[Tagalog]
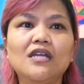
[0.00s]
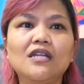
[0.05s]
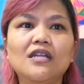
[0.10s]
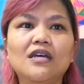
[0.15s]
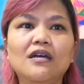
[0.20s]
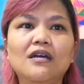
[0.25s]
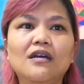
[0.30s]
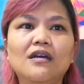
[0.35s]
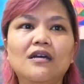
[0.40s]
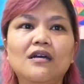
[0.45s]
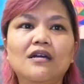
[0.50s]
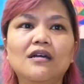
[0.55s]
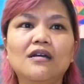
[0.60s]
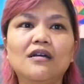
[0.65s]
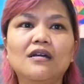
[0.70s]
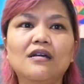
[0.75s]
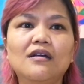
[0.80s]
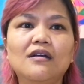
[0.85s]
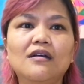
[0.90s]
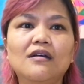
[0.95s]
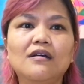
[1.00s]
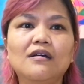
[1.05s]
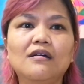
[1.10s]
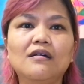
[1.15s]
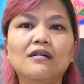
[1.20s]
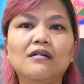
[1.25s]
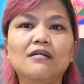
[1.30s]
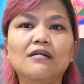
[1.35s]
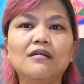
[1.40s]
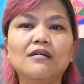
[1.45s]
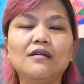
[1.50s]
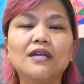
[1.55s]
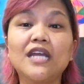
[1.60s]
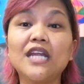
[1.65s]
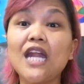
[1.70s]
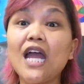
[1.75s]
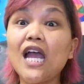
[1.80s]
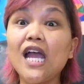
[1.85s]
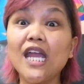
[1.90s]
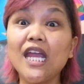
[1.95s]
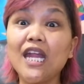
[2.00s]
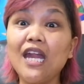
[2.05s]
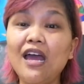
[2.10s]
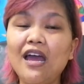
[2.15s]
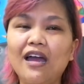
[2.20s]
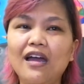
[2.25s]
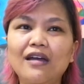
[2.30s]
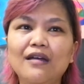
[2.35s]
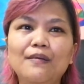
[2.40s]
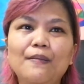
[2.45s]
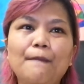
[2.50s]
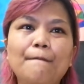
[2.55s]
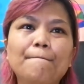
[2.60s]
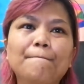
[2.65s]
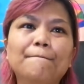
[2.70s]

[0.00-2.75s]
yan na uh, kinakaila.